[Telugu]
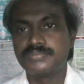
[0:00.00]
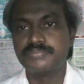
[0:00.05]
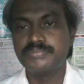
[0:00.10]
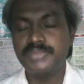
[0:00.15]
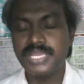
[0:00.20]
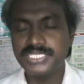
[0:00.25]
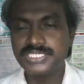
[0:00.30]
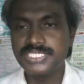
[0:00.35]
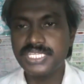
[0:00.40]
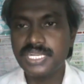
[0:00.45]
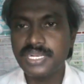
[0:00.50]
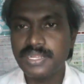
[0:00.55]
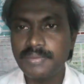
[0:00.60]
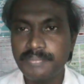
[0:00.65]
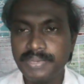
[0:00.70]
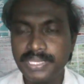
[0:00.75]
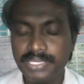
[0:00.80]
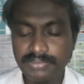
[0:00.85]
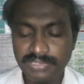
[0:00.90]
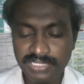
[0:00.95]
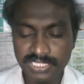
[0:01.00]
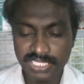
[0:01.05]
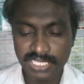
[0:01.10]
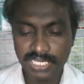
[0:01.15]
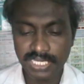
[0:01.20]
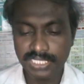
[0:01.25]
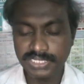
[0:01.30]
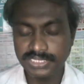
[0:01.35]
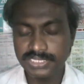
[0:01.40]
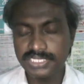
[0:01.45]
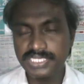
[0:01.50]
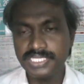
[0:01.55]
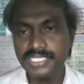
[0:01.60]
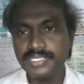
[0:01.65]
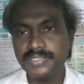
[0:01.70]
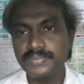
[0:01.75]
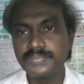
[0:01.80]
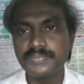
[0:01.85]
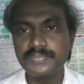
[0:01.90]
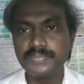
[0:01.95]
బ్యాచిలర్ ఆఫ్ బైబిల్ థియాలజీ
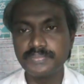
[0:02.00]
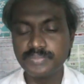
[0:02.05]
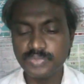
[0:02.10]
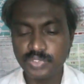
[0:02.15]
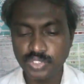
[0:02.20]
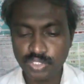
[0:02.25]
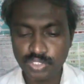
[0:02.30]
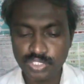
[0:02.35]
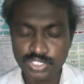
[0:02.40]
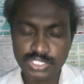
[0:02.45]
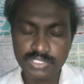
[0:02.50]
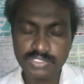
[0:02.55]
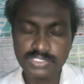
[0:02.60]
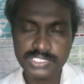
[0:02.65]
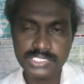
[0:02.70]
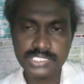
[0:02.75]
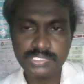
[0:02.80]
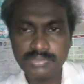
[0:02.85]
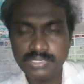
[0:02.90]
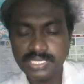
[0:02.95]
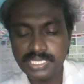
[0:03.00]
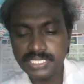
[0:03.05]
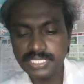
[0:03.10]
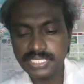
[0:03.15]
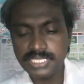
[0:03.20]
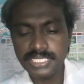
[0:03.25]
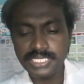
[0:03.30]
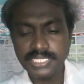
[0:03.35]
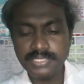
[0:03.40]
మూడవ సంవత్సరం వారికి